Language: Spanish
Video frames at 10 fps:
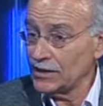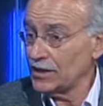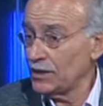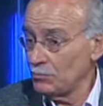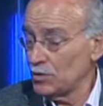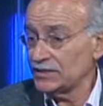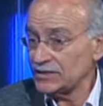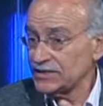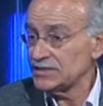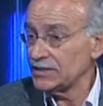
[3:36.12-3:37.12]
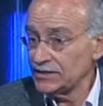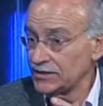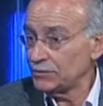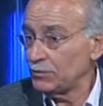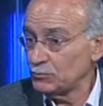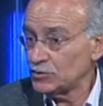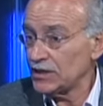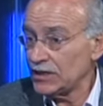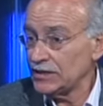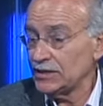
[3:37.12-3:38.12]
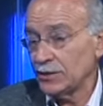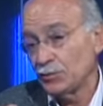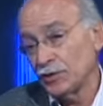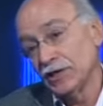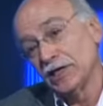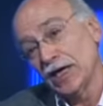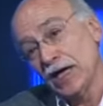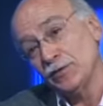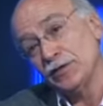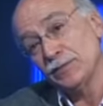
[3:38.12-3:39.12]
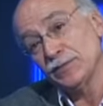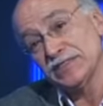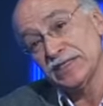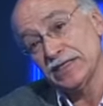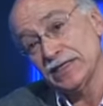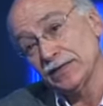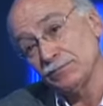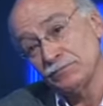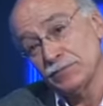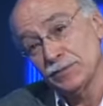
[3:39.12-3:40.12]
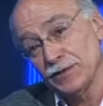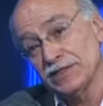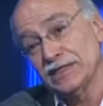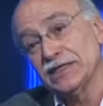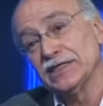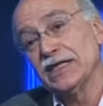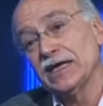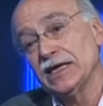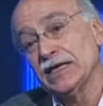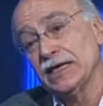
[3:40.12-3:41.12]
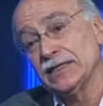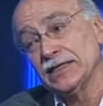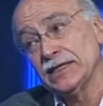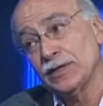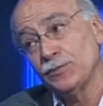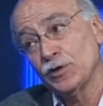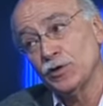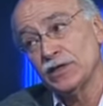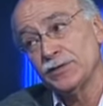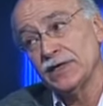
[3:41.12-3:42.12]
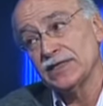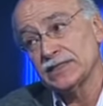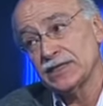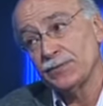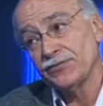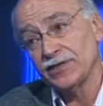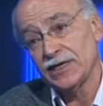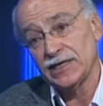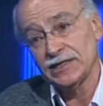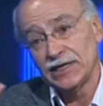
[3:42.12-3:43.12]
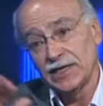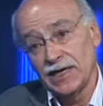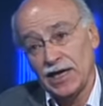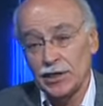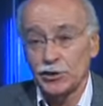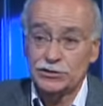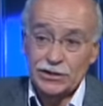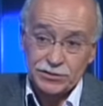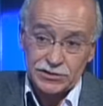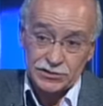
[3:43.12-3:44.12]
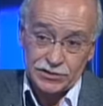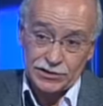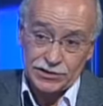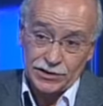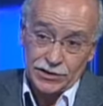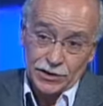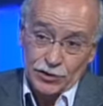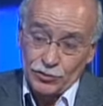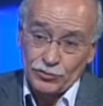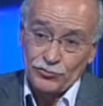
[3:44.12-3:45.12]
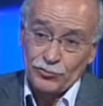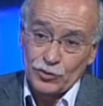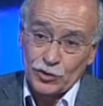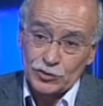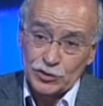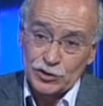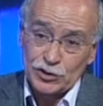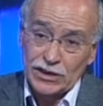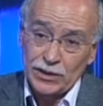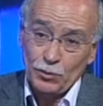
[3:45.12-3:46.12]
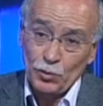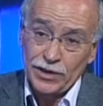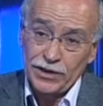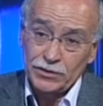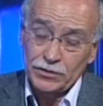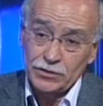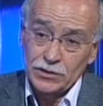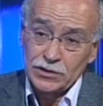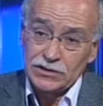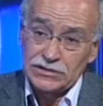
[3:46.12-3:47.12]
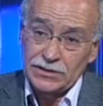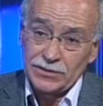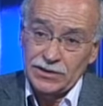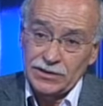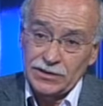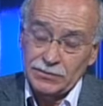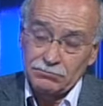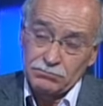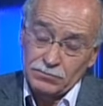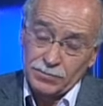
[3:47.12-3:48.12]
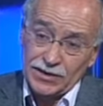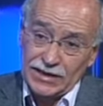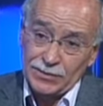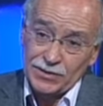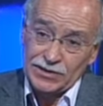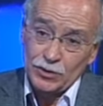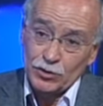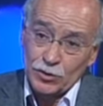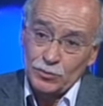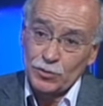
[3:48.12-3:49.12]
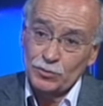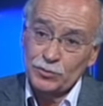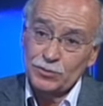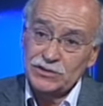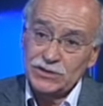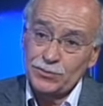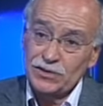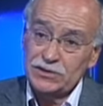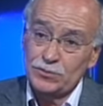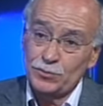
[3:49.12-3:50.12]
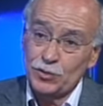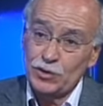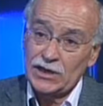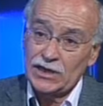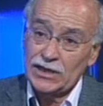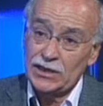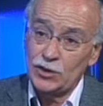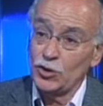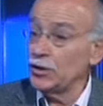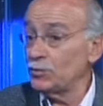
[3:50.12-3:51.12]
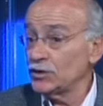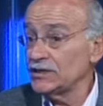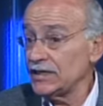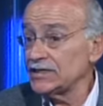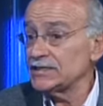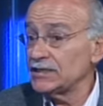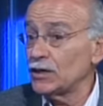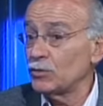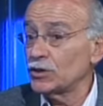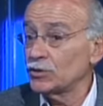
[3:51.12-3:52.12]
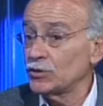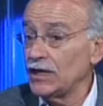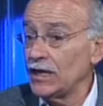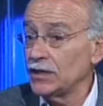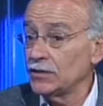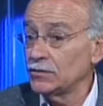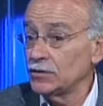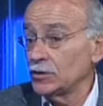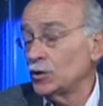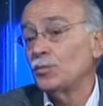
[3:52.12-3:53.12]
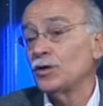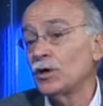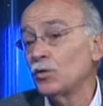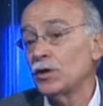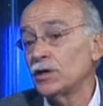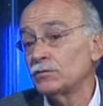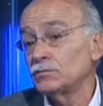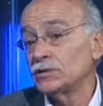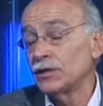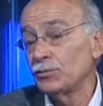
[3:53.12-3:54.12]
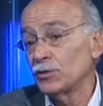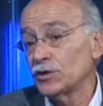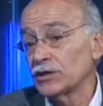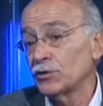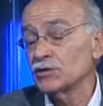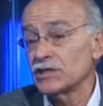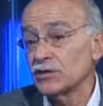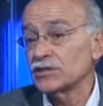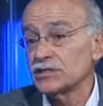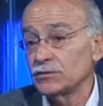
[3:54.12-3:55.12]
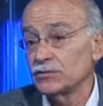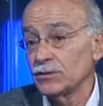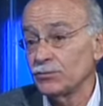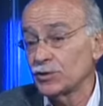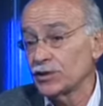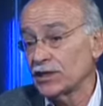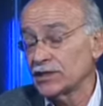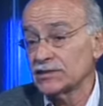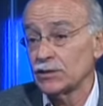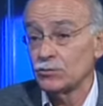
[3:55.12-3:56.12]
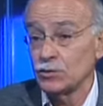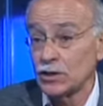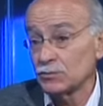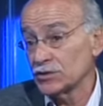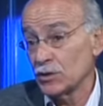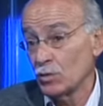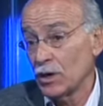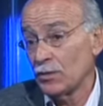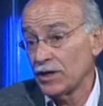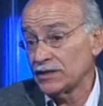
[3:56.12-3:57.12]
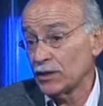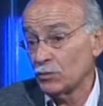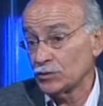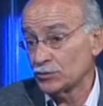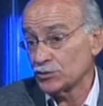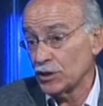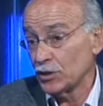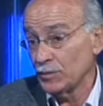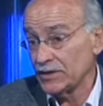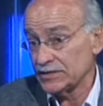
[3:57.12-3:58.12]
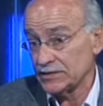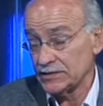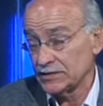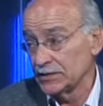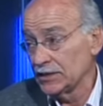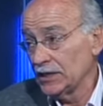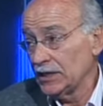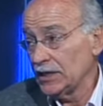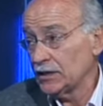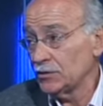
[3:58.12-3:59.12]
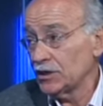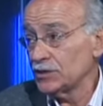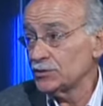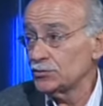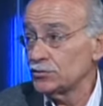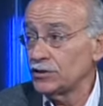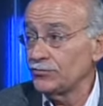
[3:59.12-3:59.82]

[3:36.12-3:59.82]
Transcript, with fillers: que es muy atrayente, va mucha gente, después hay una meseta más bien declinante y después cuando vienen las etapas finales hay otra vez eh, un furor. Yo creo que es bueno, si bien para el espectador común, como tú decís, puede ser un poco larga, los deportistas necesitan jugar del año no pueden jugar un deporte o desarrollarse en un deporte que se jugaba como se jugaba antes cuatro o cinco meses. Y creo que eso es